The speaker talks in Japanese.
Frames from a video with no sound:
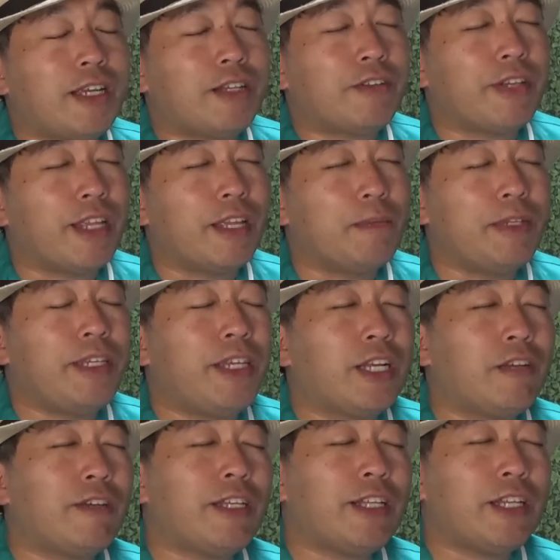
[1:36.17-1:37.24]
えっ、ー、とね、右
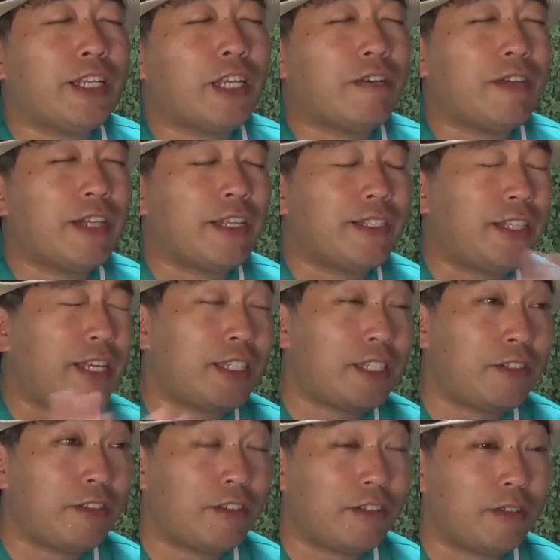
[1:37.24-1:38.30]
側、左側で、
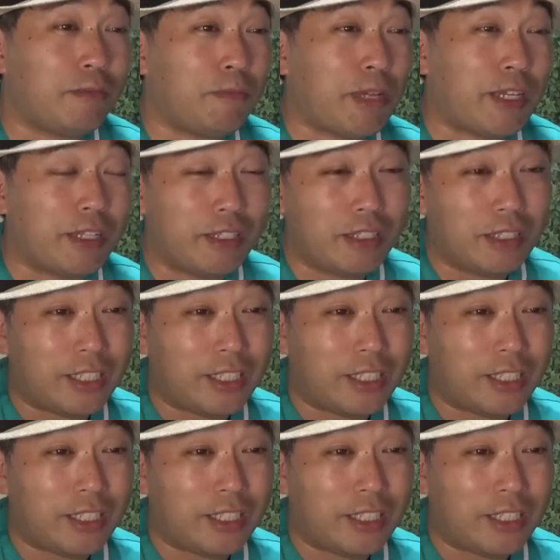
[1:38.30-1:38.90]
ステージの、まあ、